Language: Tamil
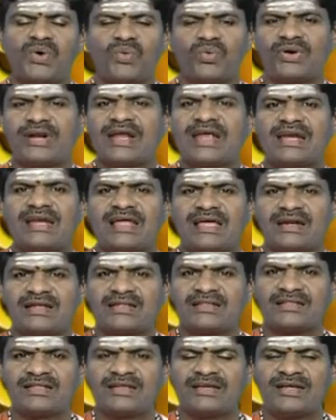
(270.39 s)
ஒரே
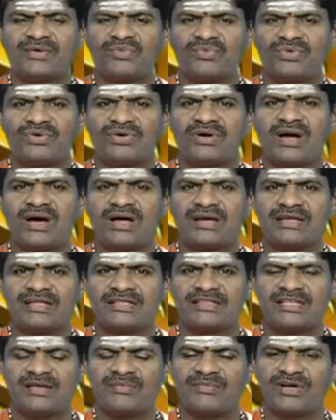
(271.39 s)
நேரத்திலே ஒரு
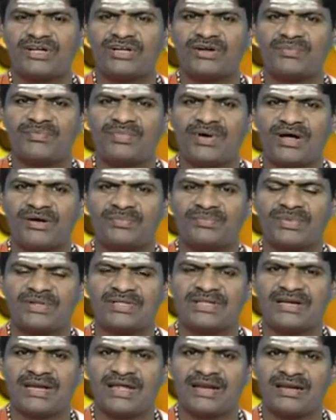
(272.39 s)
காரியத்தை மட்டும்
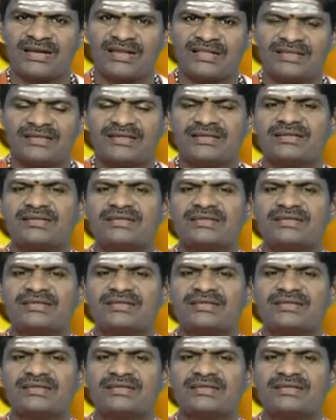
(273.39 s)
பார்ப்பது நல்லது